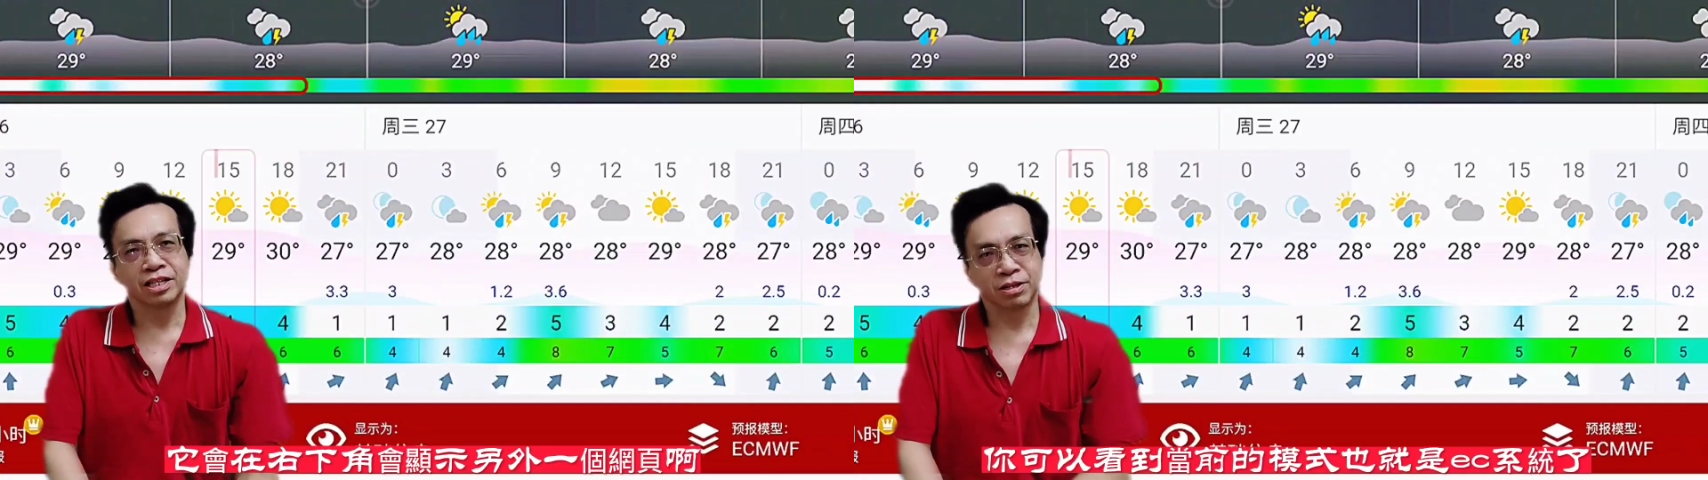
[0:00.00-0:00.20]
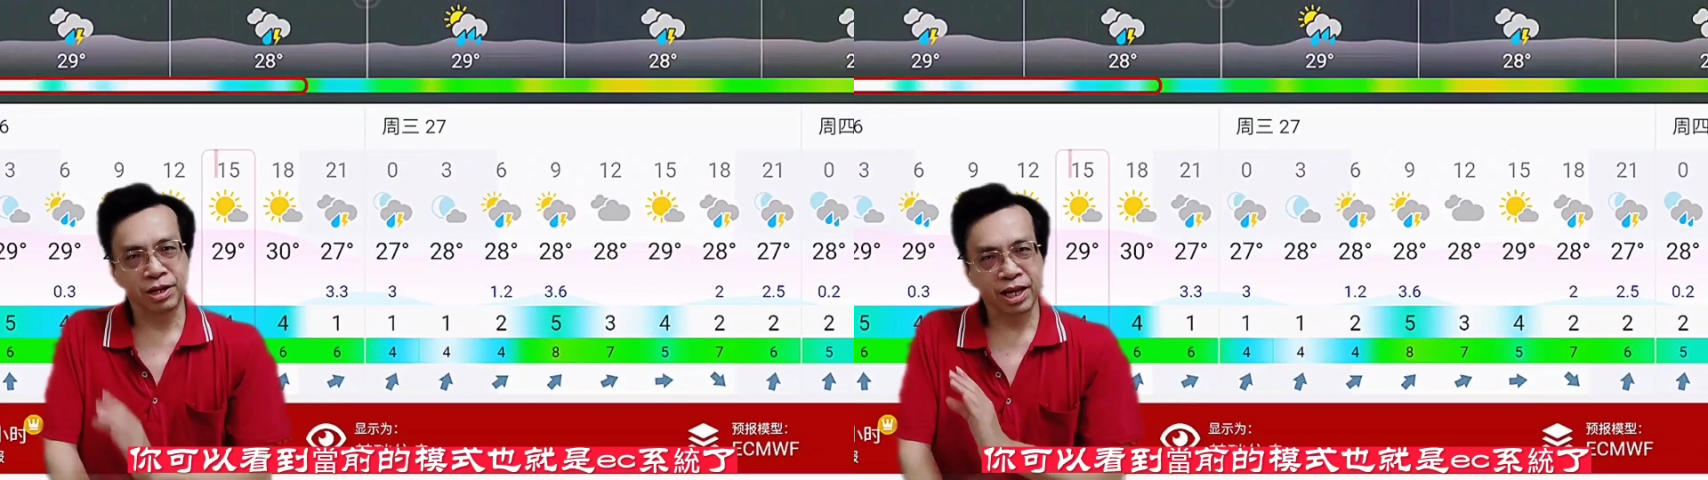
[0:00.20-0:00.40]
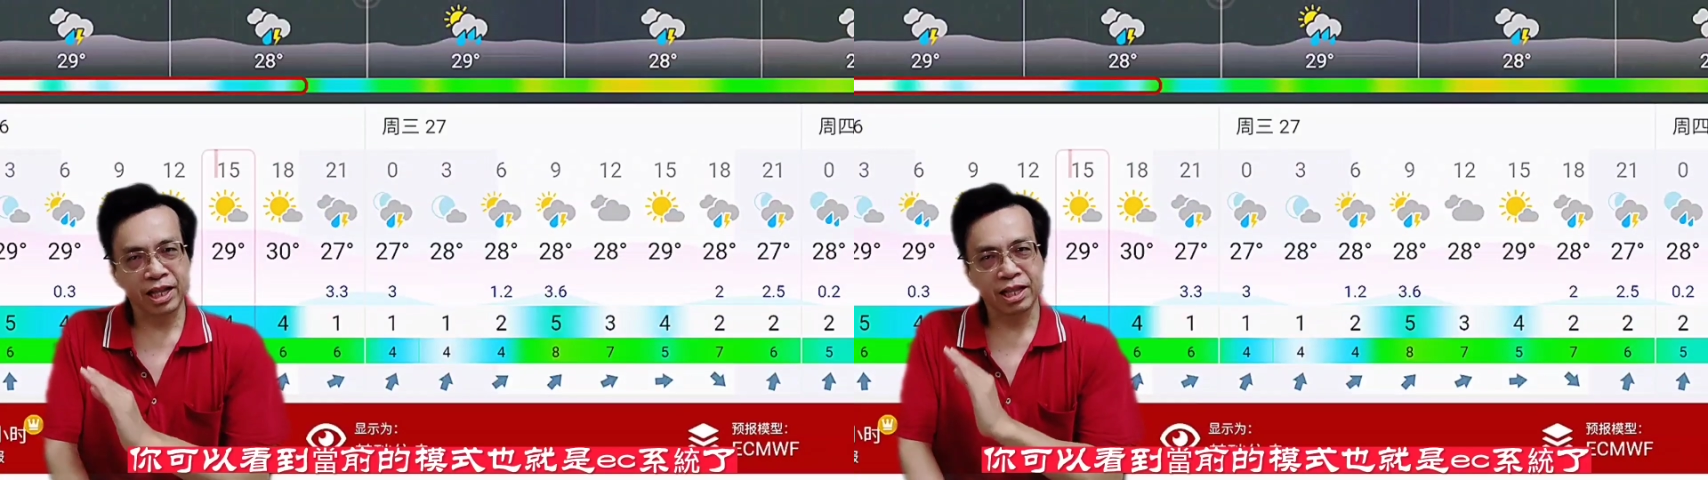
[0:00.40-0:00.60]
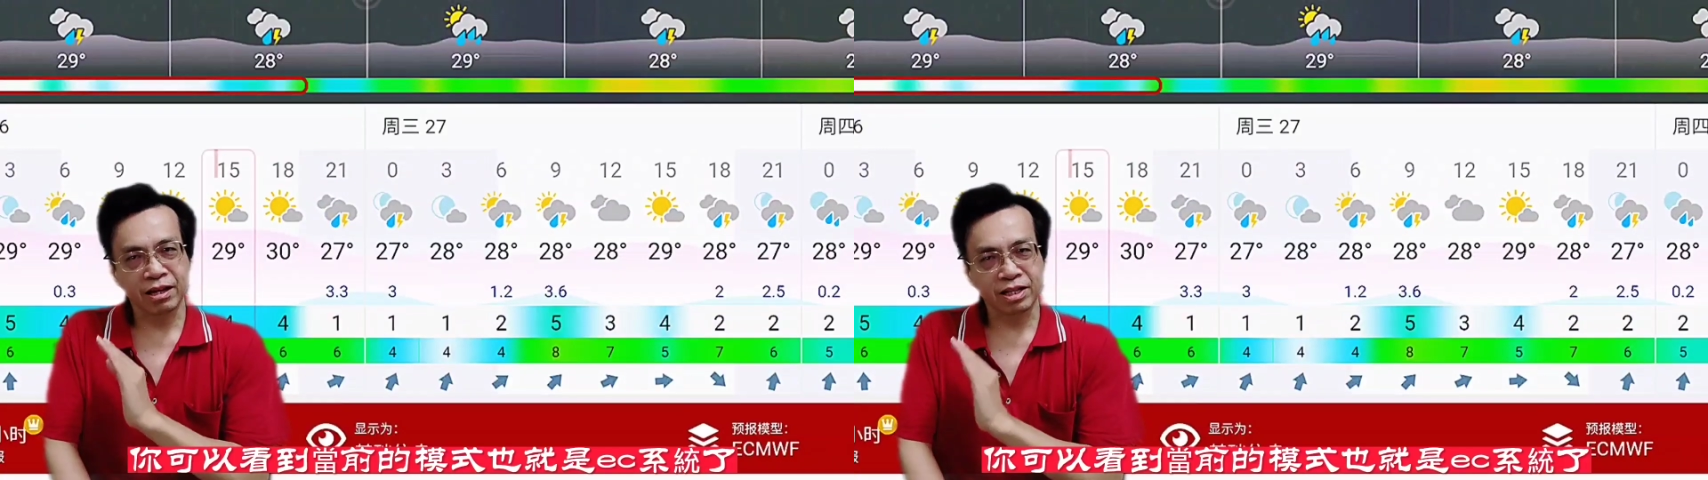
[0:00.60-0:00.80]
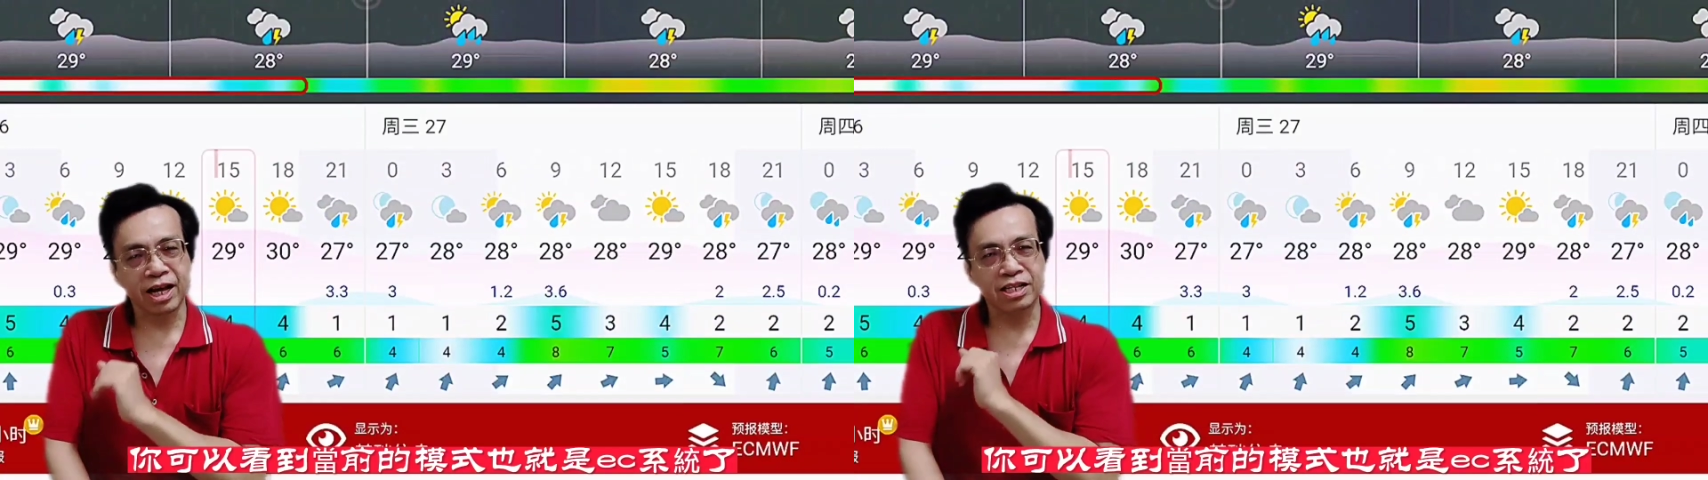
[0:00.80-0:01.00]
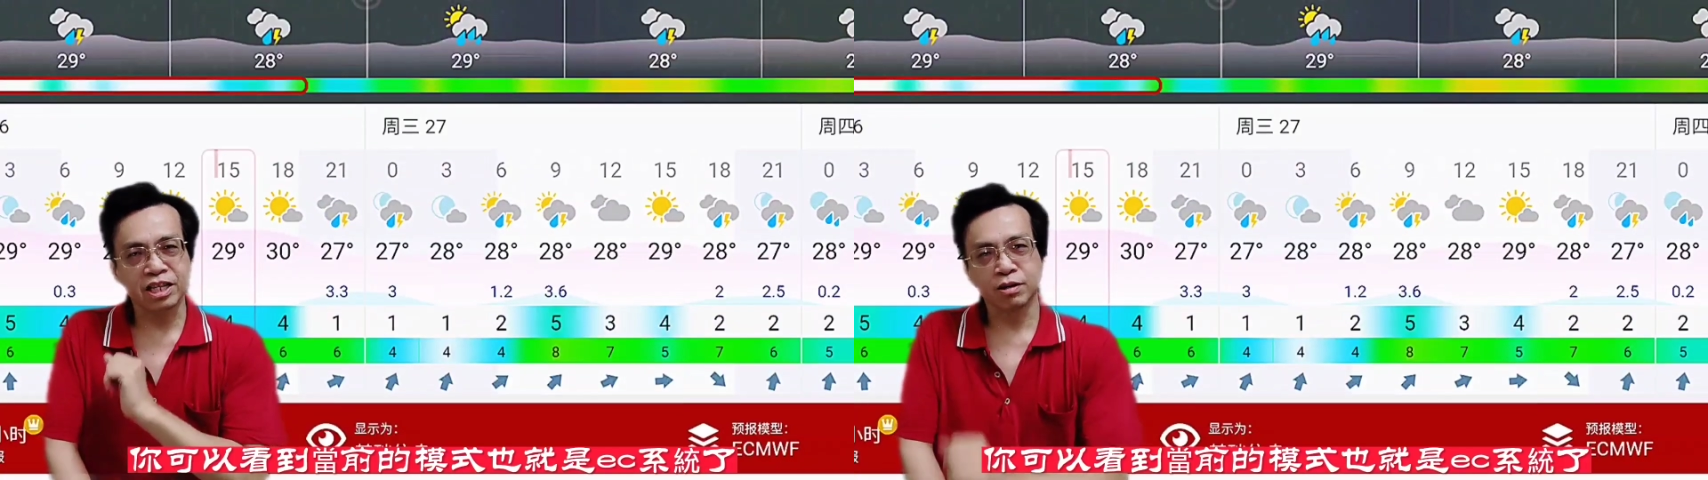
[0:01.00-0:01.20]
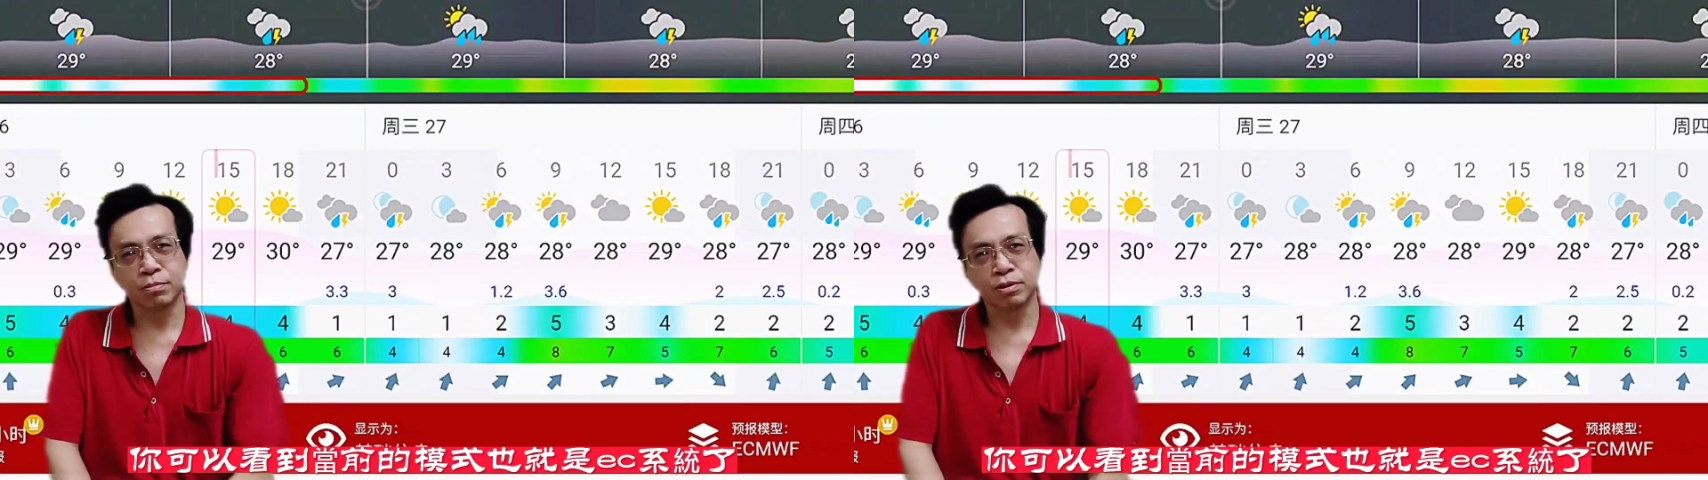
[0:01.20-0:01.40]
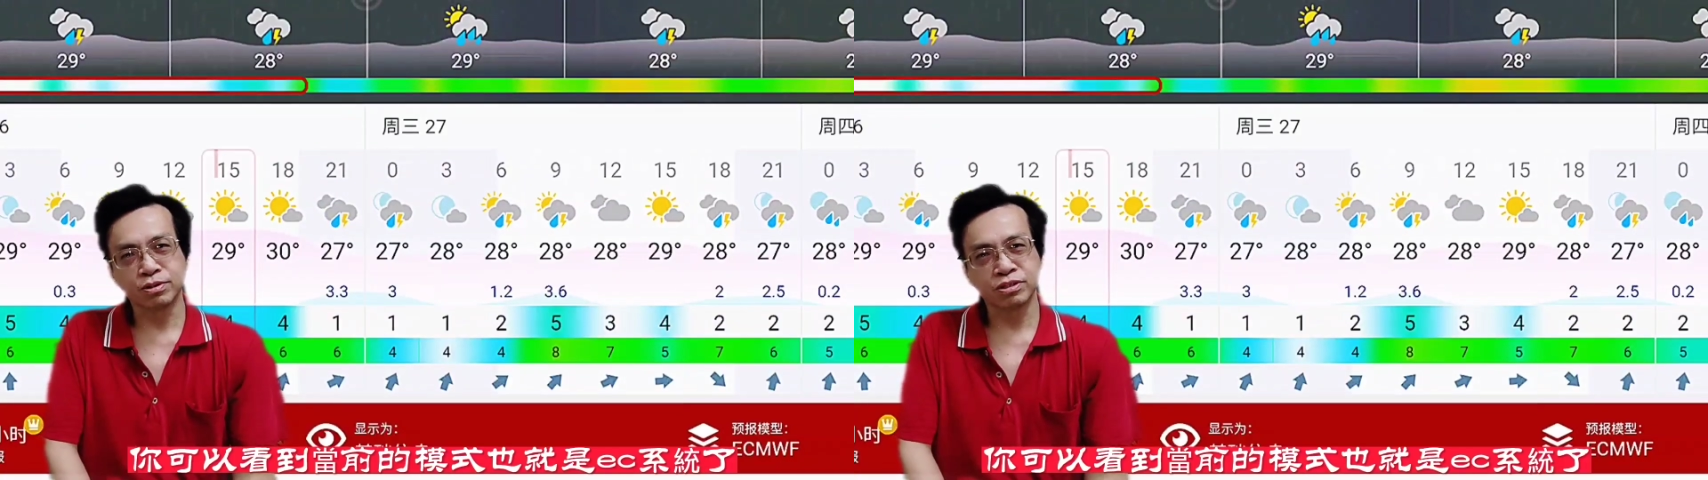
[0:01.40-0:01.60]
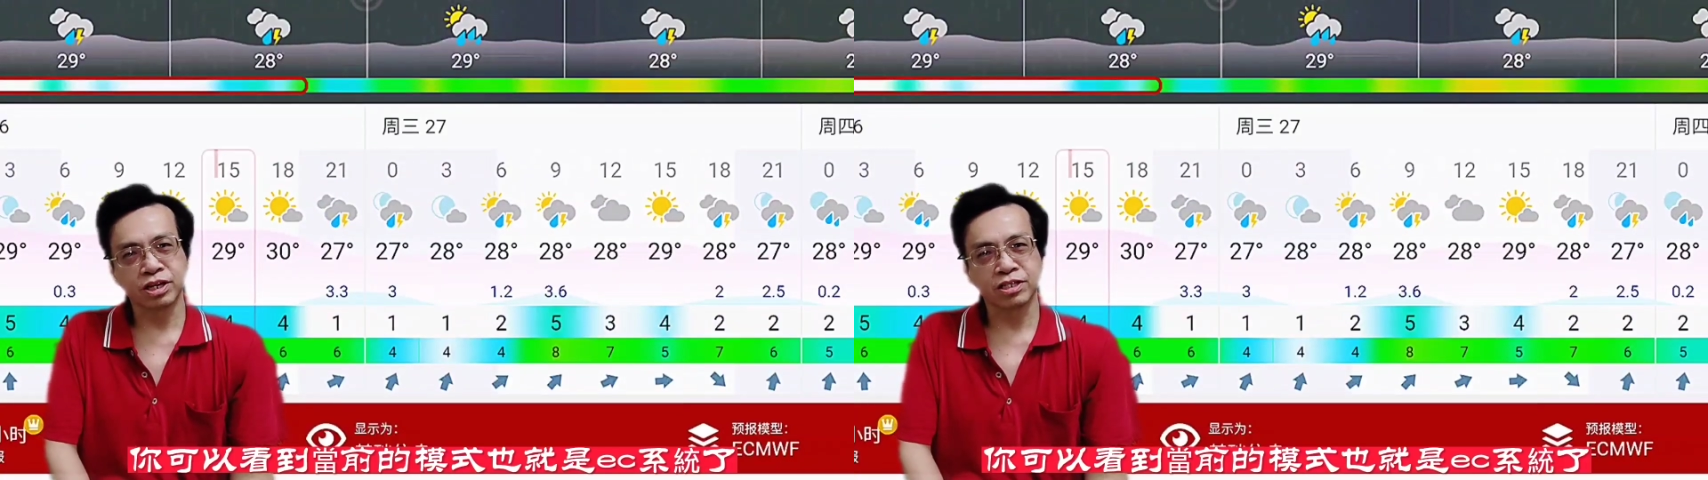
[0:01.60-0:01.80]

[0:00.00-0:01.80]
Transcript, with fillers: 你可以看到当前的模式，